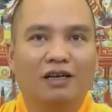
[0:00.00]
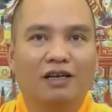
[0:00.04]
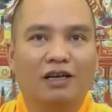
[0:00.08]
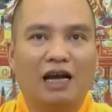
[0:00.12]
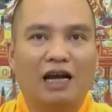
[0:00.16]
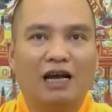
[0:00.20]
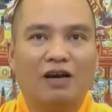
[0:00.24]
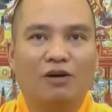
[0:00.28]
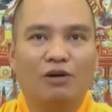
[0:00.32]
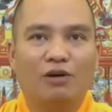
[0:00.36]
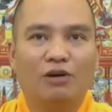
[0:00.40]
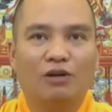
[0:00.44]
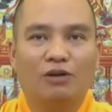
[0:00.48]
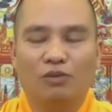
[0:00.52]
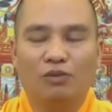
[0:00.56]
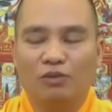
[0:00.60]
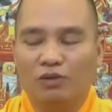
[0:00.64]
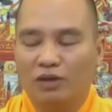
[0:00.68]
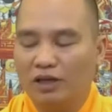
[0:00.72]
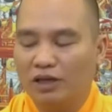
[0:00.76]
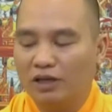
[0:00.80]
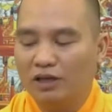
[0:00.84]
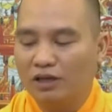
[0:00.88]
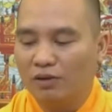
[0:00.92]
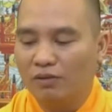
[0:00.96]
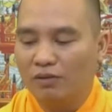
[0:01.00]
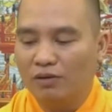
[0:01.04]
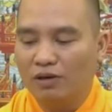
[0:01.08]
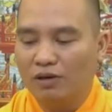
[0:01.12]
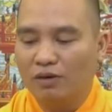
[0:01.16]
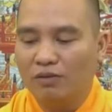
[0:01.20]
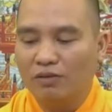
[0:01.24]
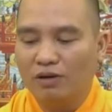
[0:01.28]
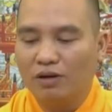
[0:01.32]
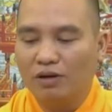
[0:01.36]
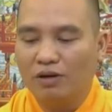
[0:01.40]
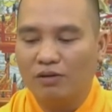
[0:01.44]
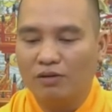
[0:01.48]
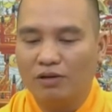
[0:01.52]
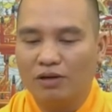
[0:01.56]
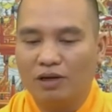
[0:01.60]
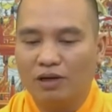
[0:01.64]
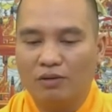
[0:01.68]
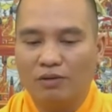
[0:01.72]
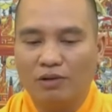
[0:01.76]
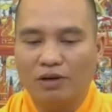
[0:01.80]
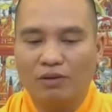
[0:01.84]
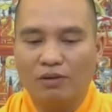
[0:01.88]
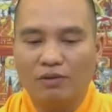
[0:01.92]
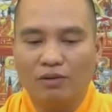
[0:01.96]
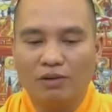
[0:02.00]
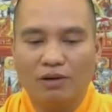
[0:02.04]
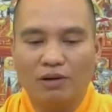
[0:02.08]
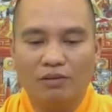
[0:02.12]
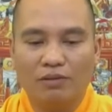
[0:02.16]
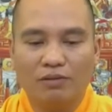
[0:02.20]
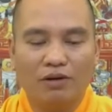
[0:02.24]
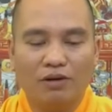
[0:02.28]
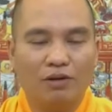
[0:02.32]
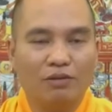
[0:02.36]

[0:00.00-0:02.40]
đang ngồi tụng kinh cốc cốc cốc nó cốc cốc,